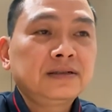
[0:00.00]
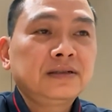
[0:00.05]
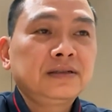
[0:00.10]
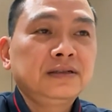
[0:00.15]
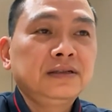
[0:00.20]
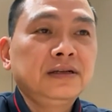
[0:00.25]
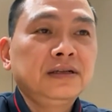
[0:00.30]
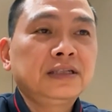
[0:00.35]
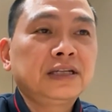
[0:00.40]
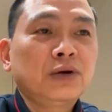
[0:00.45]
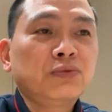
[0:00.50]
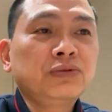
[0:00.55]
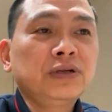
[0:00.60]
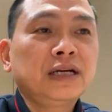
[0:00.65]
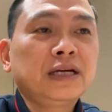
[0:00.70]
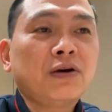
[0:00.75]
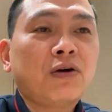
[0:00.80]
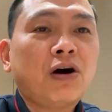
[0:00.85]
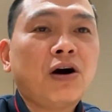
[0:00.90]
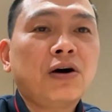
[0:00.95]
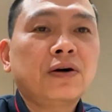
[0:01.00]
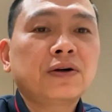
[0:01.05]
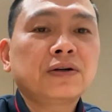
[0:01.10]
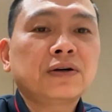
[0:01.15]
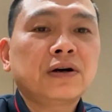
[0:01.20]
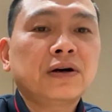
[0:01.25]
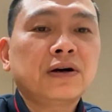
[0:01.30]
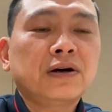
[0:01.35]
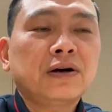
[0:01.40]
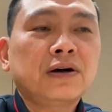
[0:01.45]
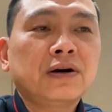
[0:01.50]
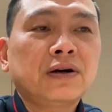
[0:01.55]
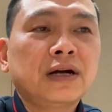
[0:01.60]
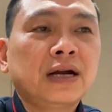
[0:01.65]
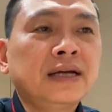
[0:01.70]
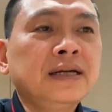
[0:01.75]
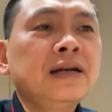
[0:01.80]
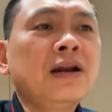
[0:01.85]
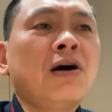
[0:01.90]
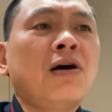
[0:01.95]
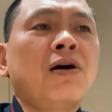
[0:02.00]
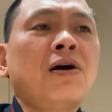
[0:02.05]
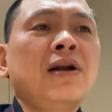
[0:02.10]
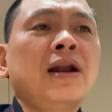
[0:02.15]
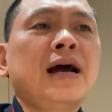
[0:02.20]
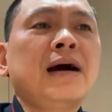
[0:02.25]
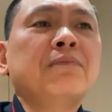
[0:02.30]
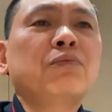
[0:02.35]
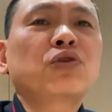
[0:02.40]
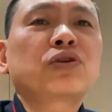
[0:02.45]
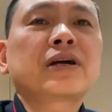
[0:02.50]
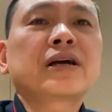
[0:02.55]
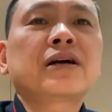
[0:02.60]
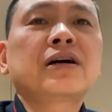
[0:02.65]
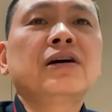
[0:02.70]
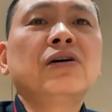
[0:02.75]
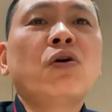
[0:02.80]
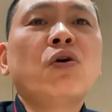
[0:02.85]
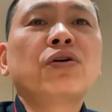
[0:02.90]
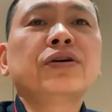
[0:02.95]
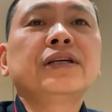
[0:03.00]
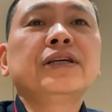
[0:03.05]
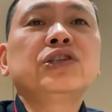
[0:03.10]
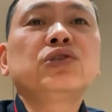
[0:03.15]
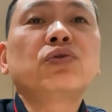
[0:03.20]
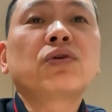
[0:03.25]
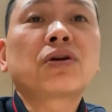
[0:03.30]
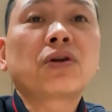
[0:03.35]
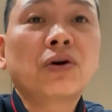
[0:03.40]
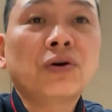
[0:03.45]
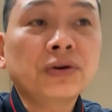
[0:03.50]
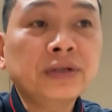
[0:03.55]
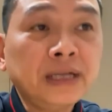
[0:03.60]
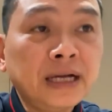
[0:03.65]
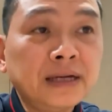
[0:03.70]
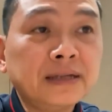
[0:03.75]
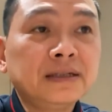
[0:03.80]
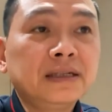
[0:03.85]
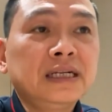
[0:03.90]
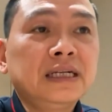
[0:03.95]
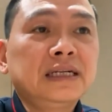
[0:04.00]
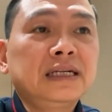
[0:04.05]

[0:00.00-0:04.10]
như giống như kiểu họ họ họ lấy đó là một cái cơ hội để chuộc lỗi ấy,